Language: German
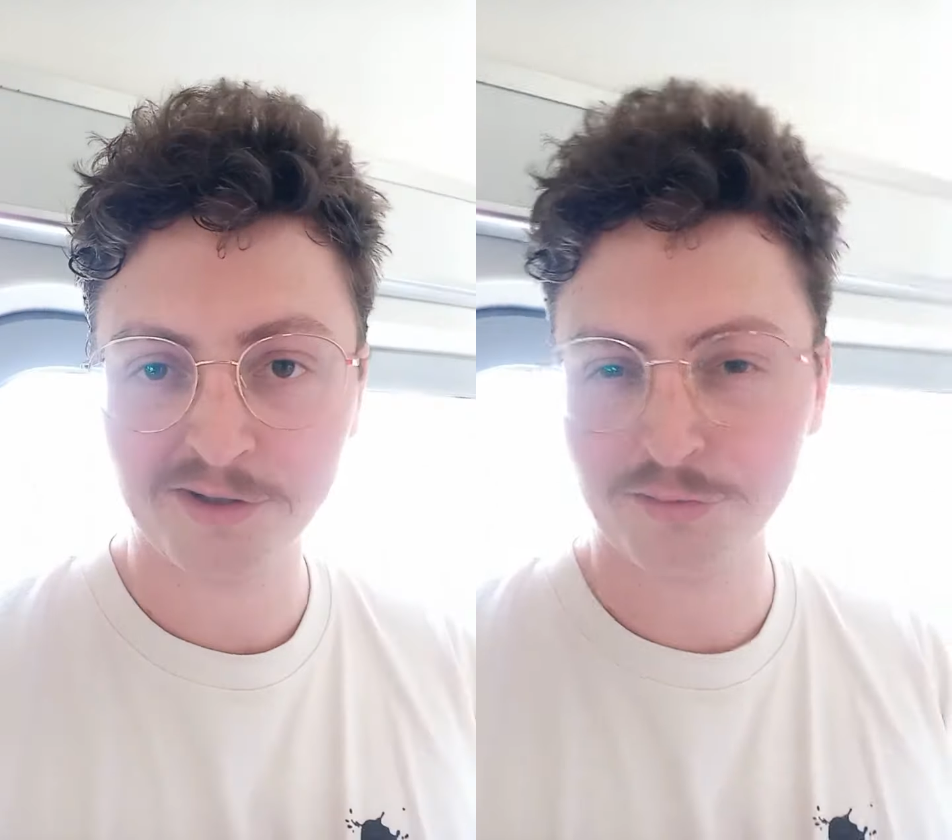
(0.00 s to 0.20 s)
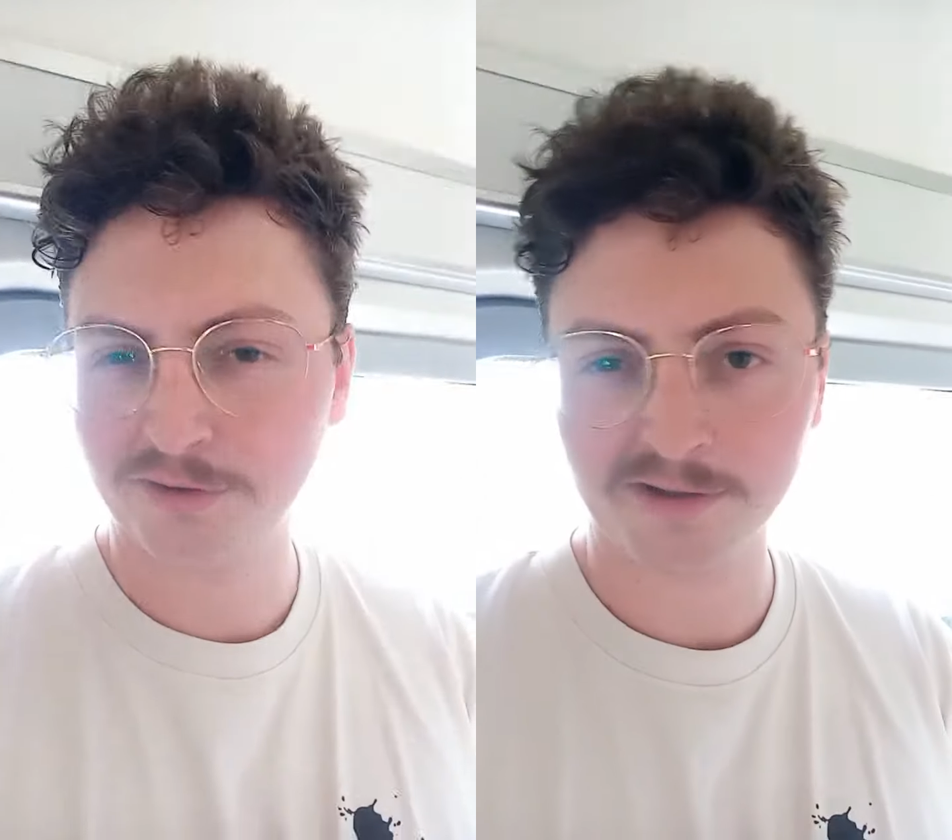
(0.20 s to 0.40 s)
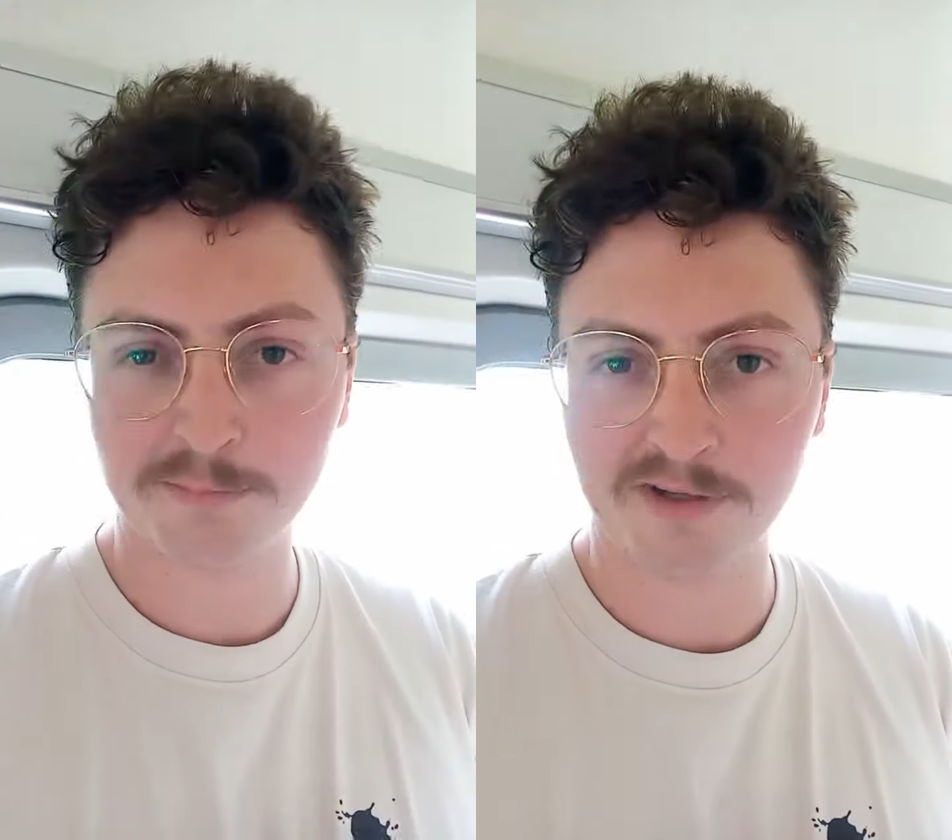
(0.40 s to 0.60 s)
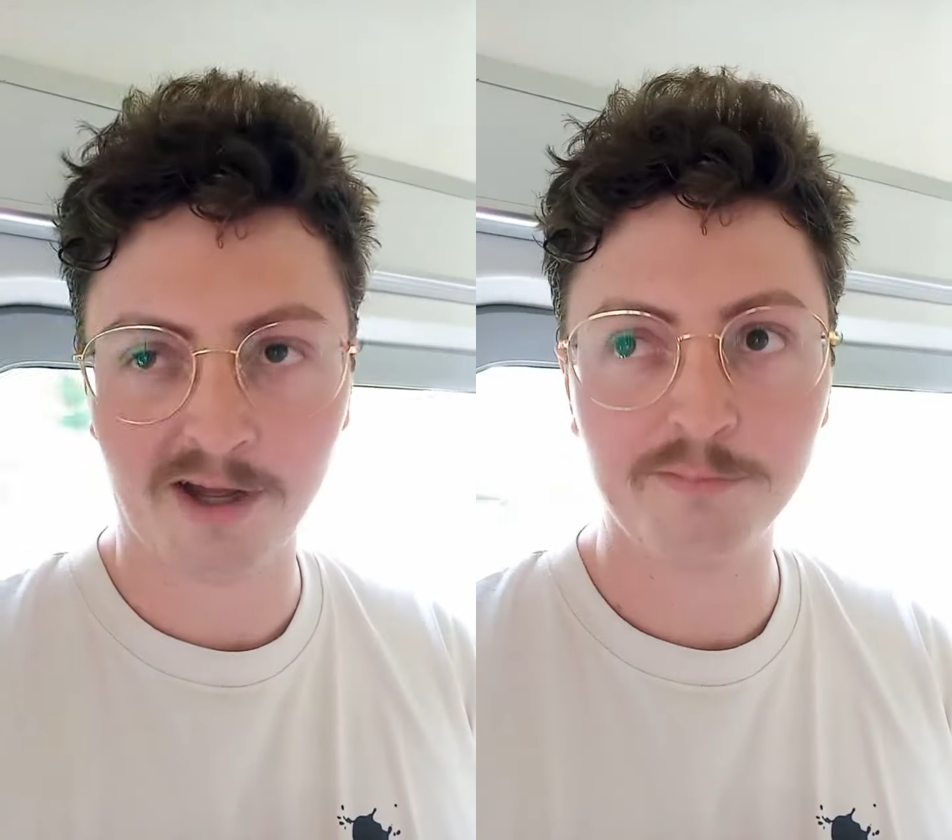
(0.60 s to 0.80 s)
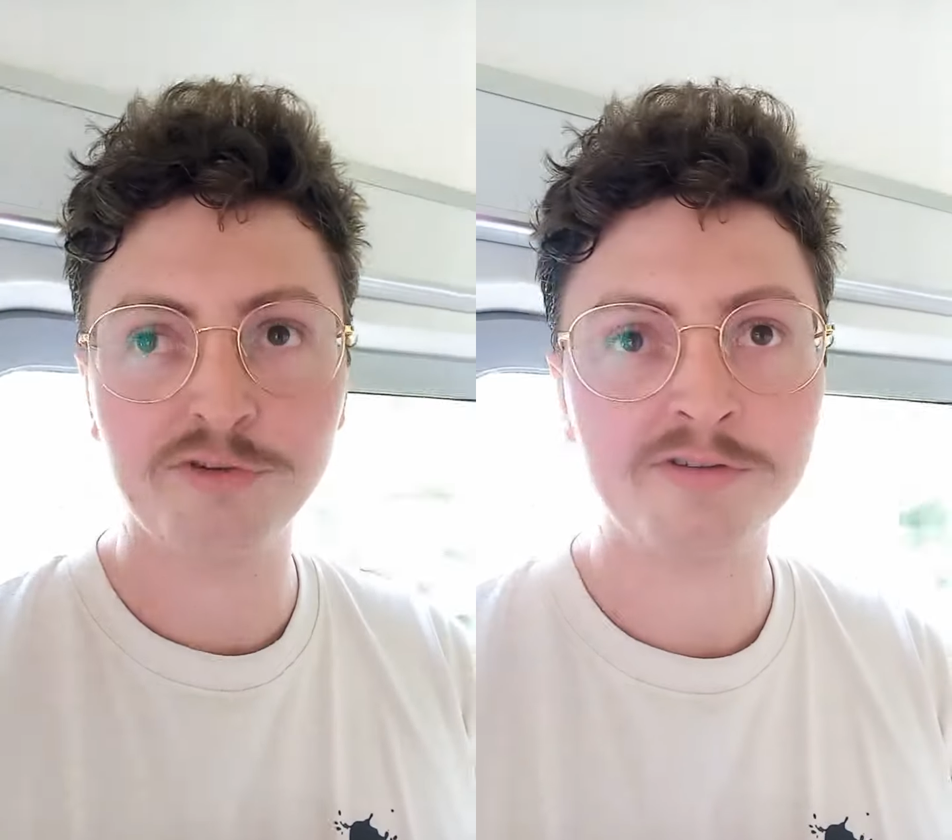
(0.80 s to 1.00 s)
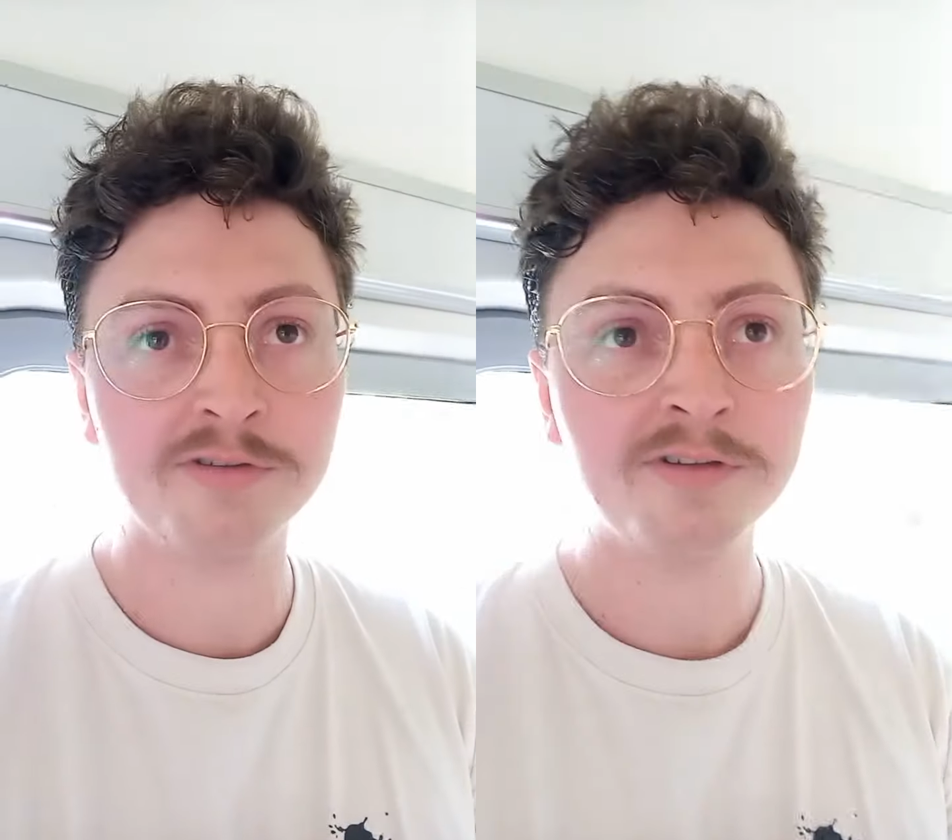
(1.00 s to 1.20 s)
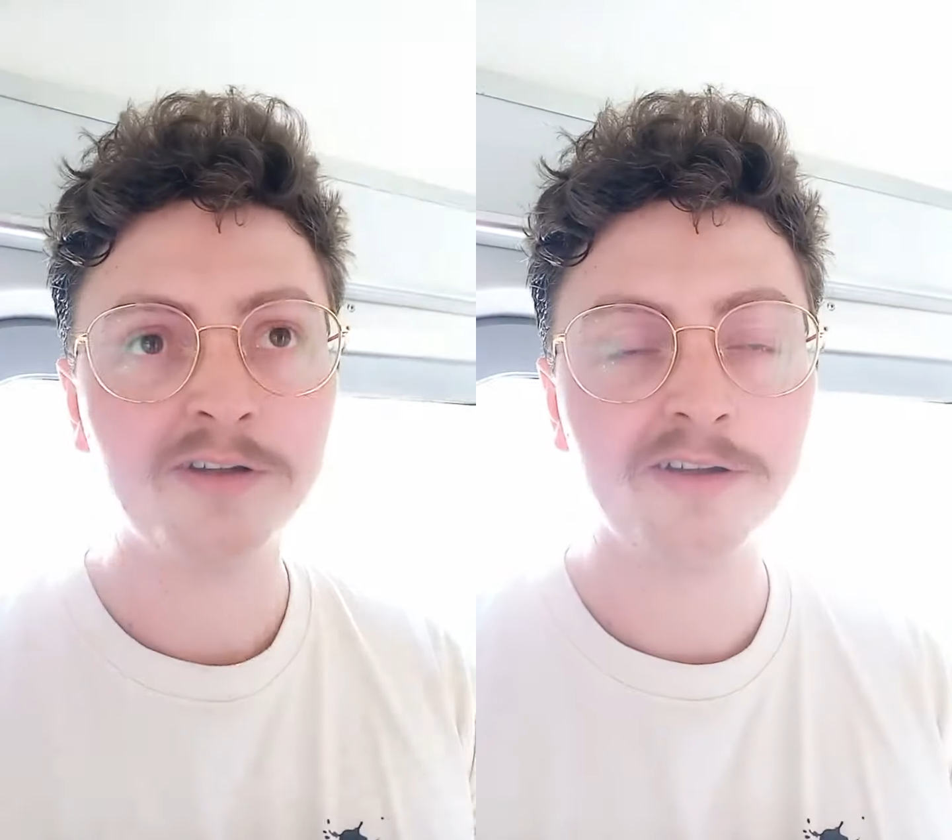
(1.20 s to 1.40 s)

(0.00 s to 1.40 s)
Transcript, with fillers: der schon direkt meinen Namen wusste.